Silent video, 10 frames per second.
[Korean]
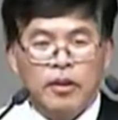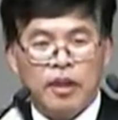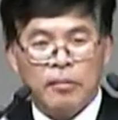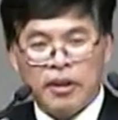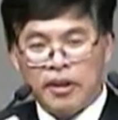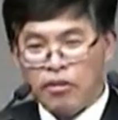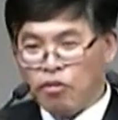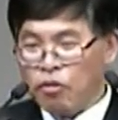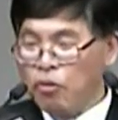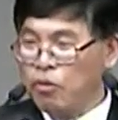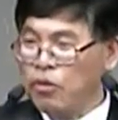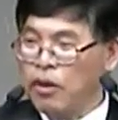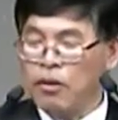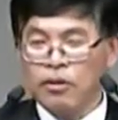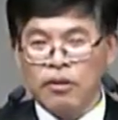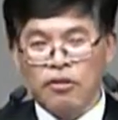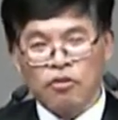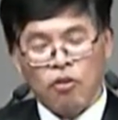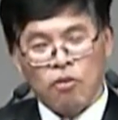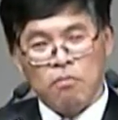남미나라에서 선교를 에콰도르에서
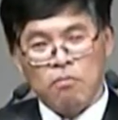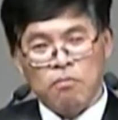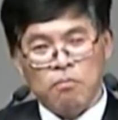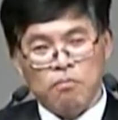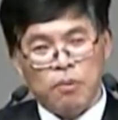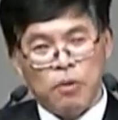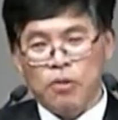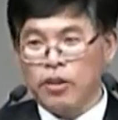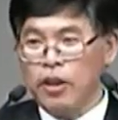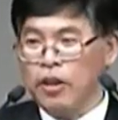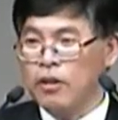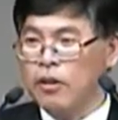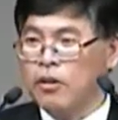처음 배울 때